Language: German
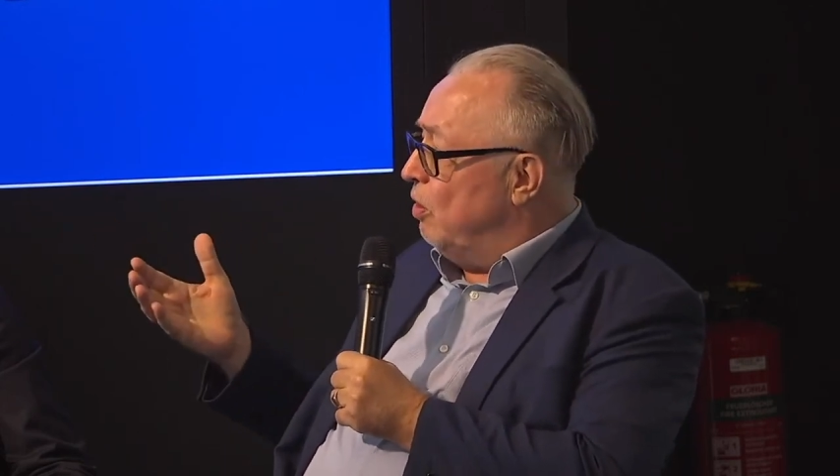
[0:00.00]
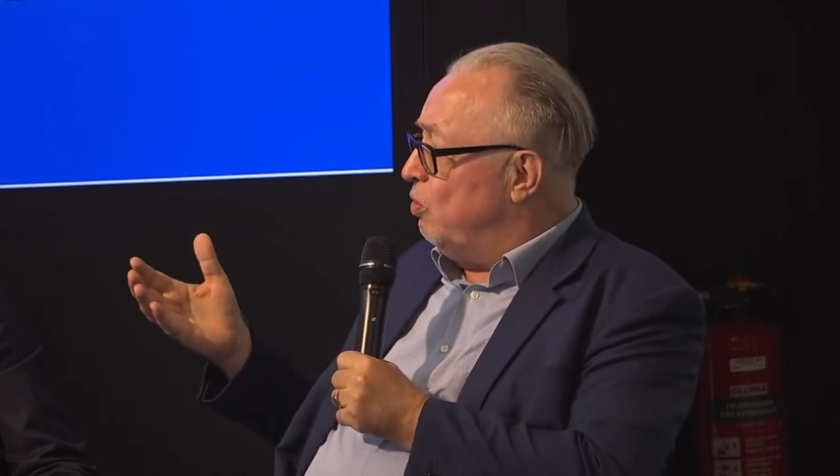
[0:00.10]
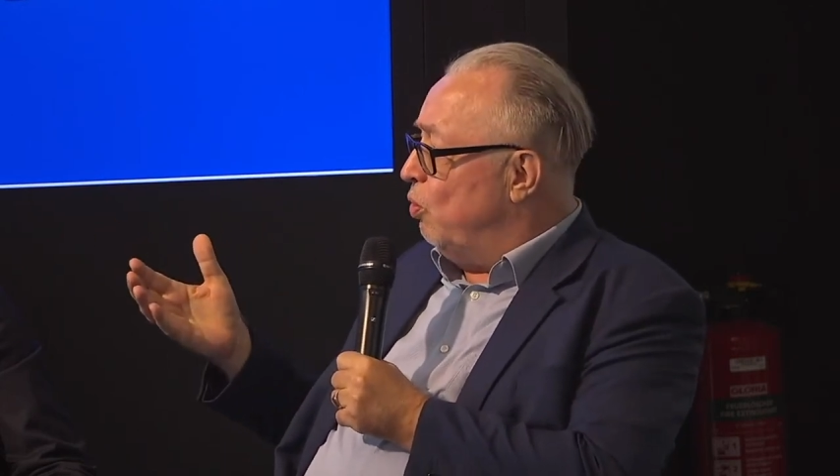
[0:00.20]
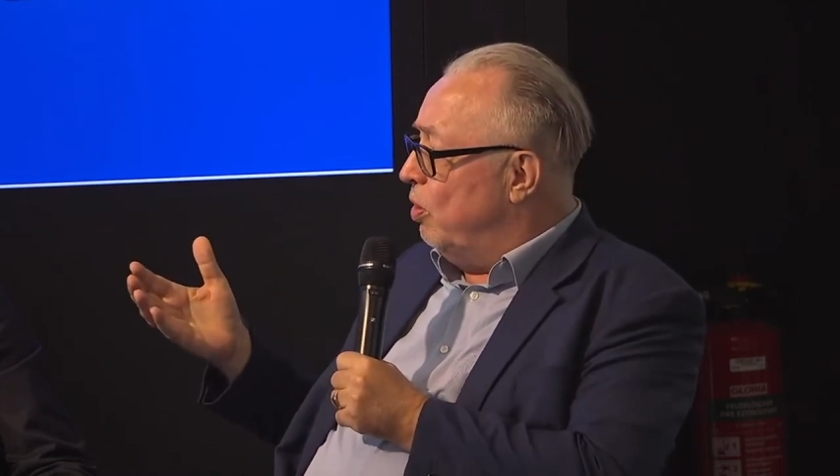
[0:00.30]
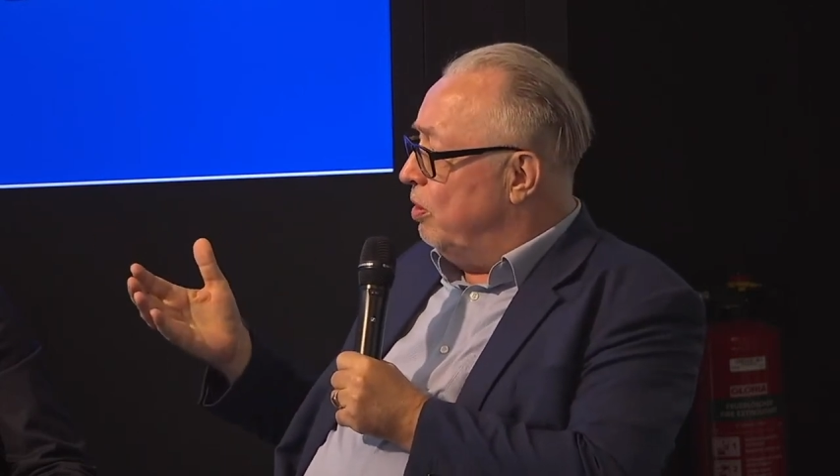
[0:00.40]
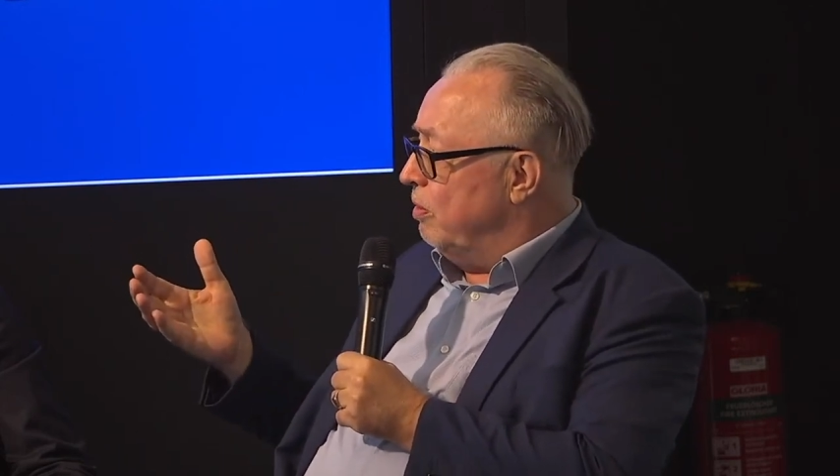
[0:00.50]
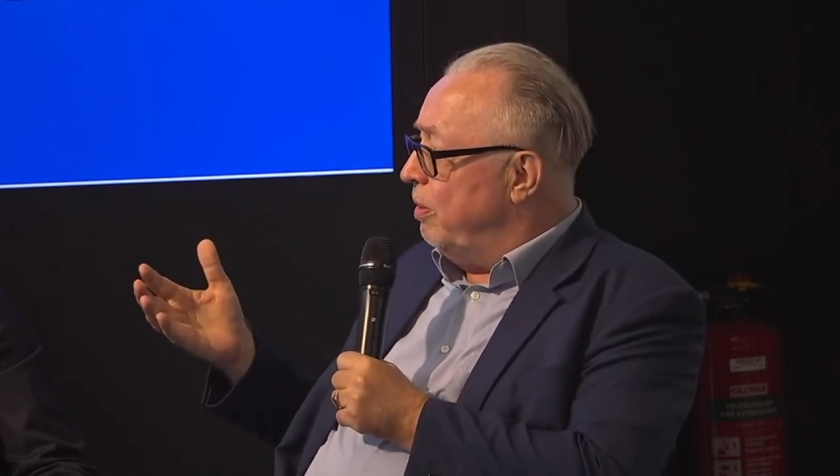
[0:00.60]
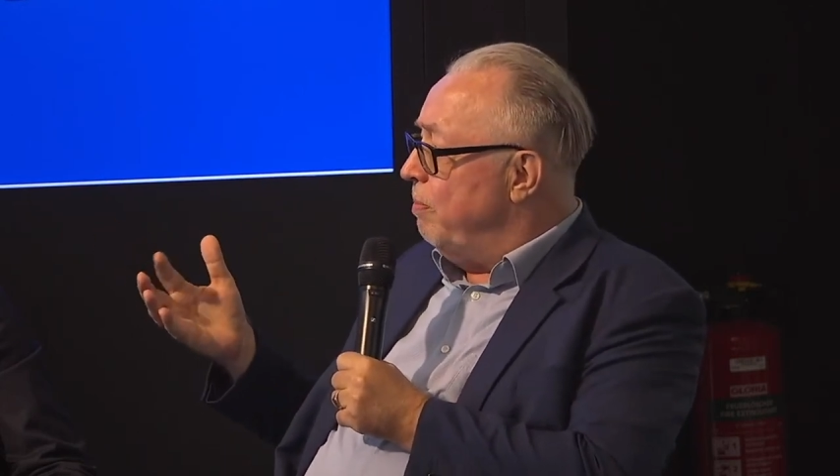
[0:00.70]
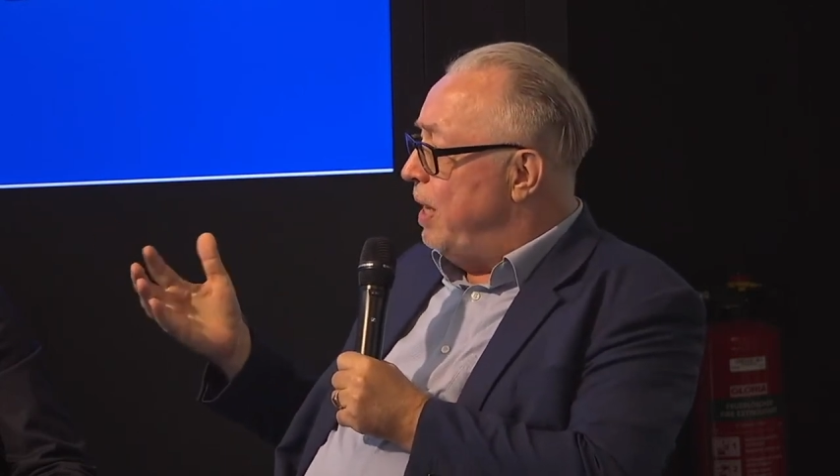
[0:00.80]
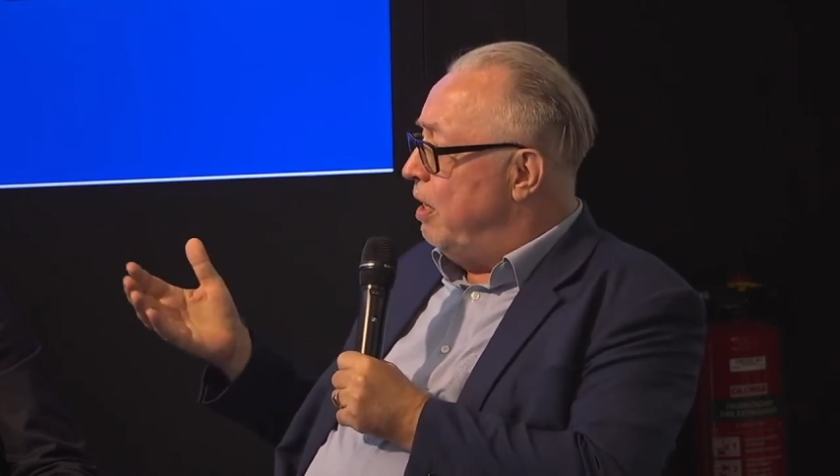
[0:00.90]
Autoren
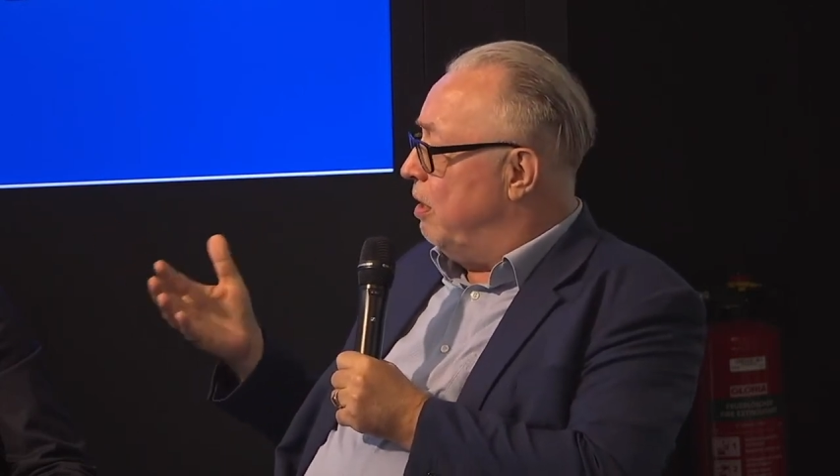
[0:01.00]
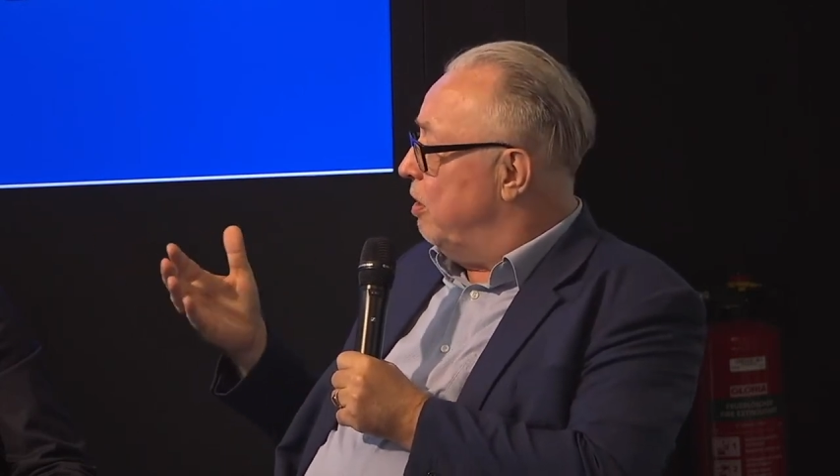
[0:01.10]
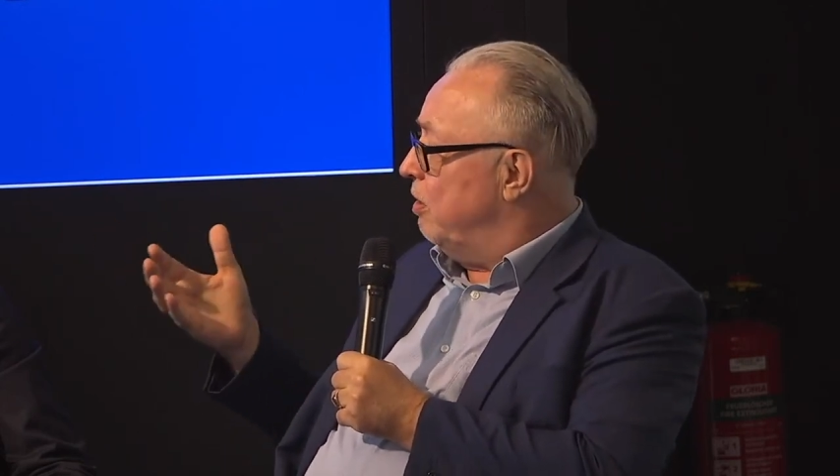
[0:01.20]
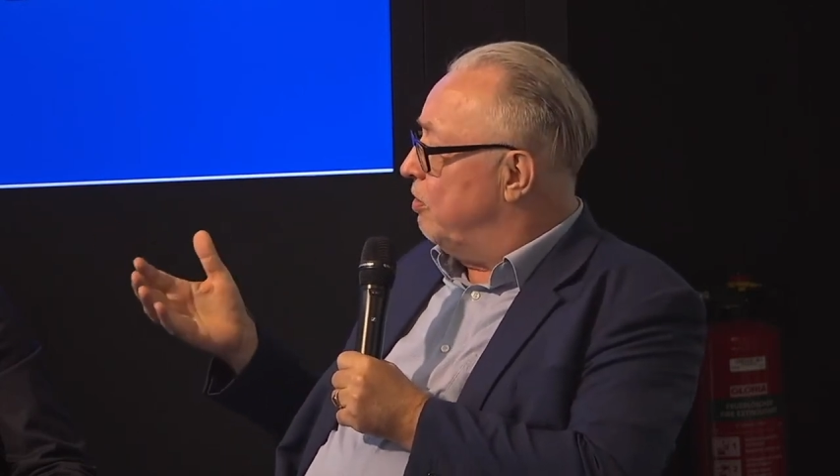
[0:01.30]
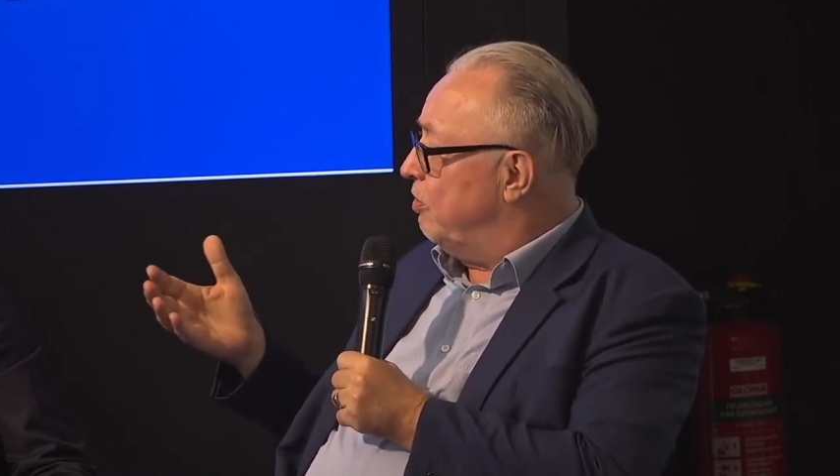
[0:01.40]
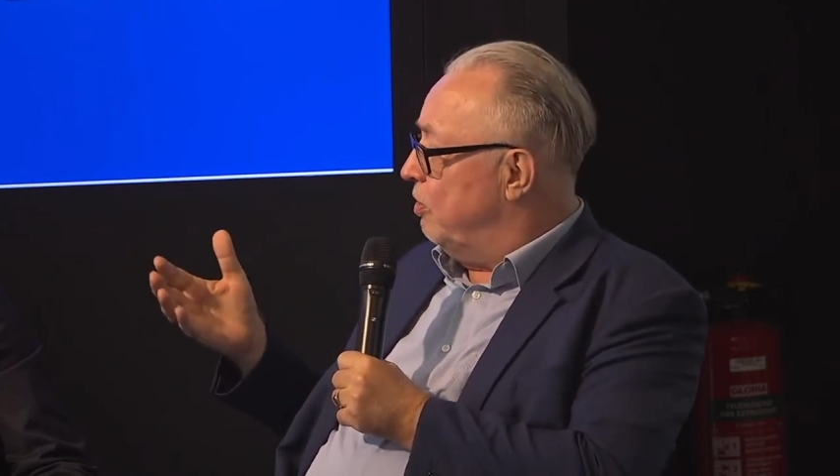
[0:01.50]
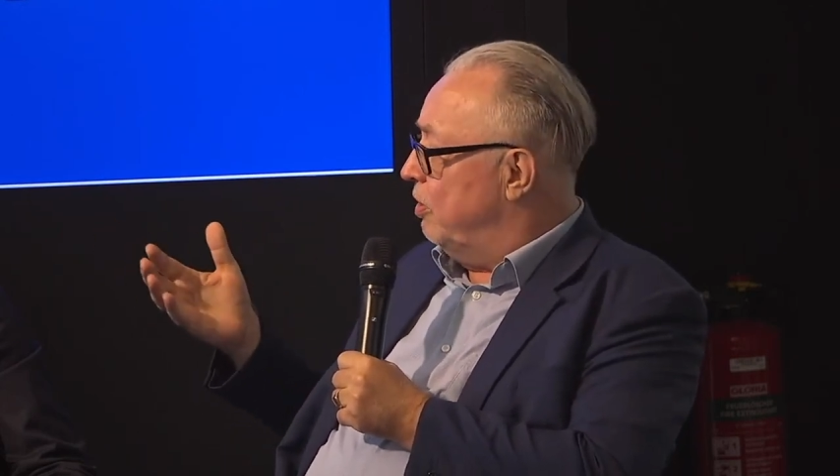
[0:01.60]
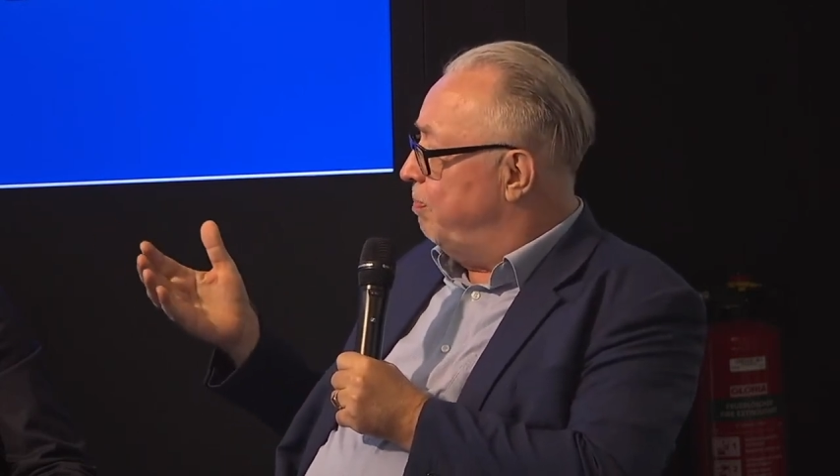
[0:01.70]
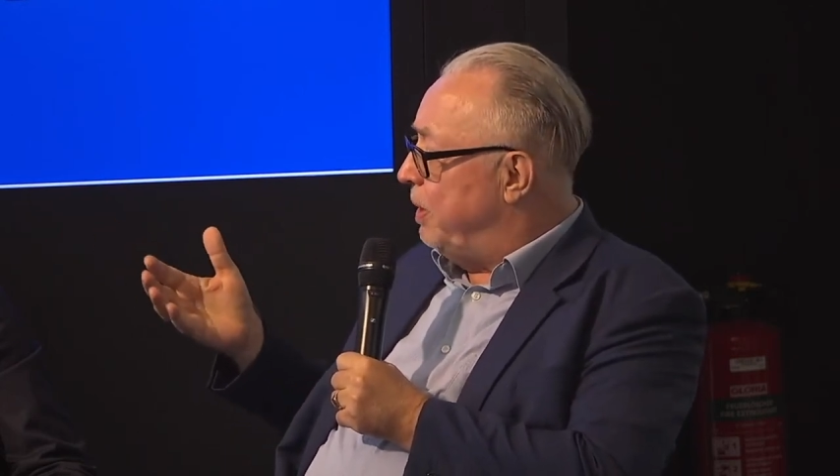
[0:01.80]
mehr als äh,